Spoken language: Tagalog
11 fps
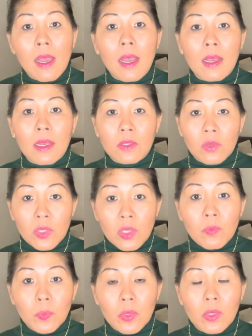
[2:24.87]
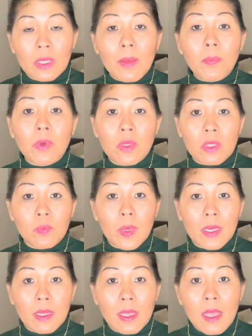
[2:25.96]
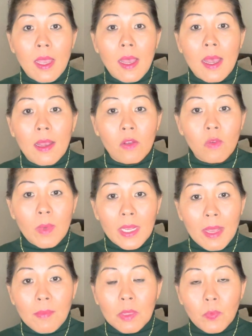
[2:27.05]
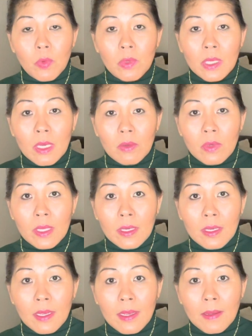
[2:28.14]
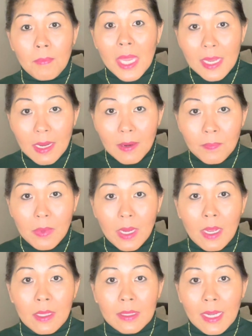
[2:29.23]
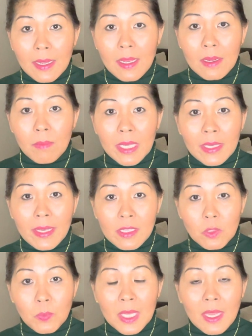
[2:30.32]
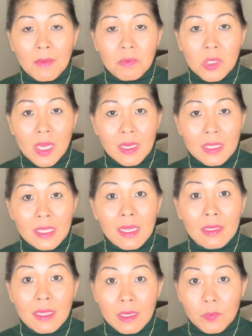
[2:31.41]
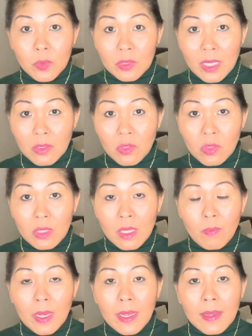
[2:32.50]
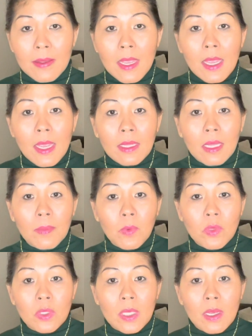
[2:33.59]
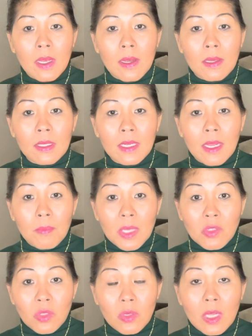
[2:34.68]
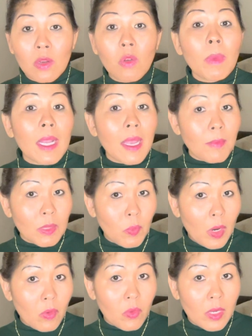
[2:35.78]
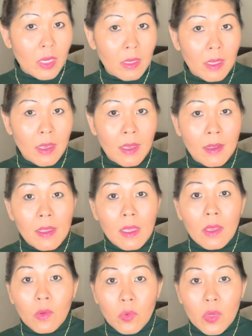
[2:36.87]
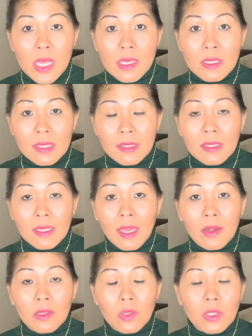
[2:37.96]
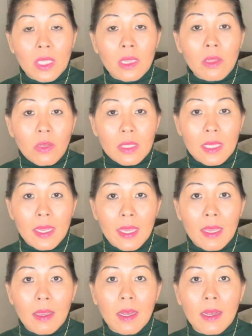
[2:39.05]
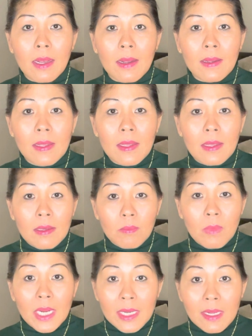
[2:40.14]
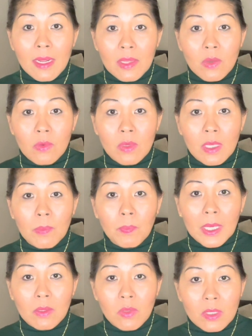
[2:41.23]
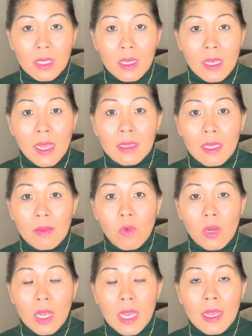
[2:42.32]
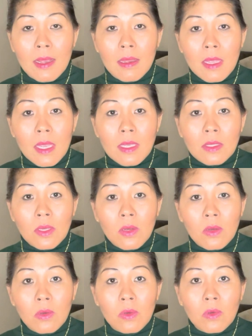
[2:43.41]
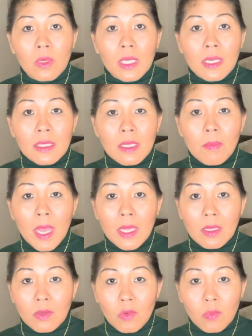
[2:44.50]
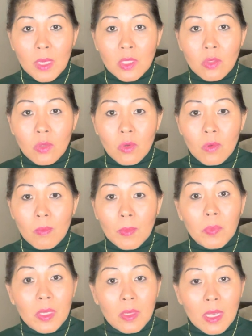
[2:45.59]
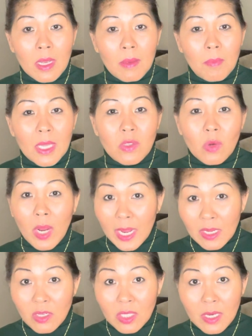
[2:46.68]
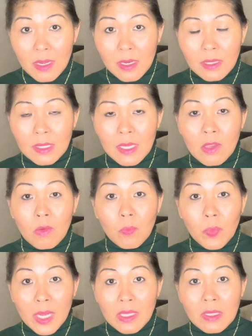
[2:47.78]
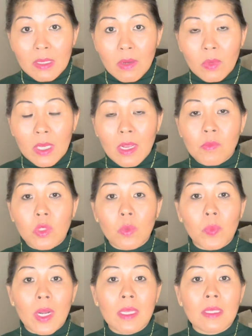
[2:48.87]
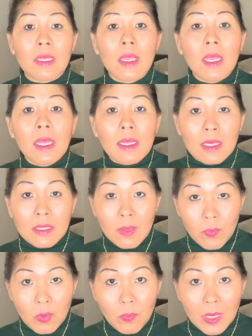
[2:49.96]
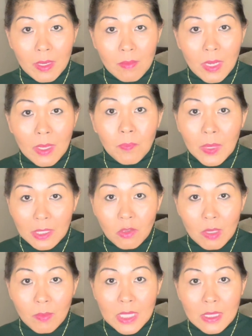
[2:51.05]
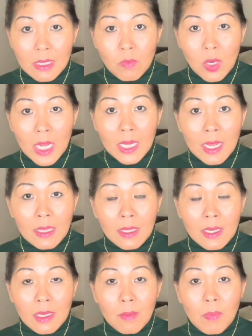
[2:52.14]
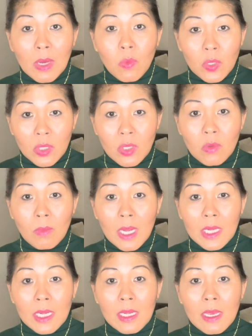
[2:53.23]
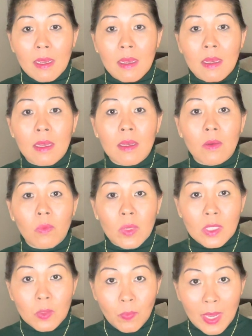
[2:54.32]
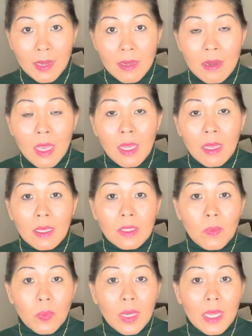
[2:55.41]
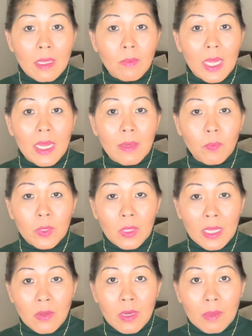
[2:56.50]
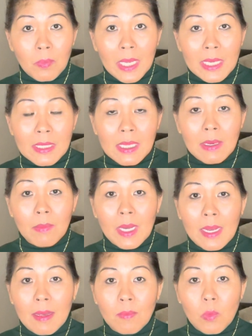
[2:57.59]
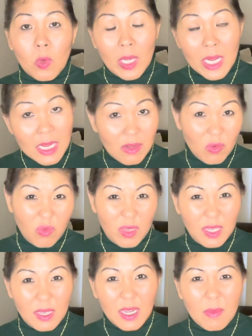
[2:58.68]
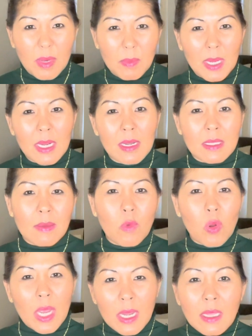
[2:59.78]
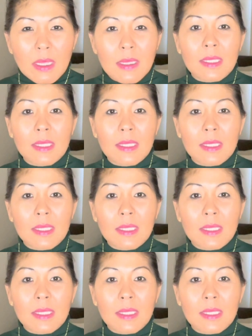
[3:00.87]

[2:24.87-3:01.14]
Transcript: Uh, so, yun po. Tapos, pag uh, gumagamit po rin ako ng uh, makeup, uh, talagang may SPF siya kasi dagdag protection, di ba? Tapos, uh, did I mention na gumagamit po ako ng... Uh, Korean skincare because it looks like uh, maganda yung epekto sa ating mukha. So, it doesn't matter kung medyo, uh, medyo high siya kasi yung price niya when it comes to price. Kasi po, pag may epekto naman sa mukha natin, di ba, worth yung money na we spend. Kasi po kahit bili tayo ng bili dyan ng mga mumurahin kung hindi naman maganda sa mukha natin,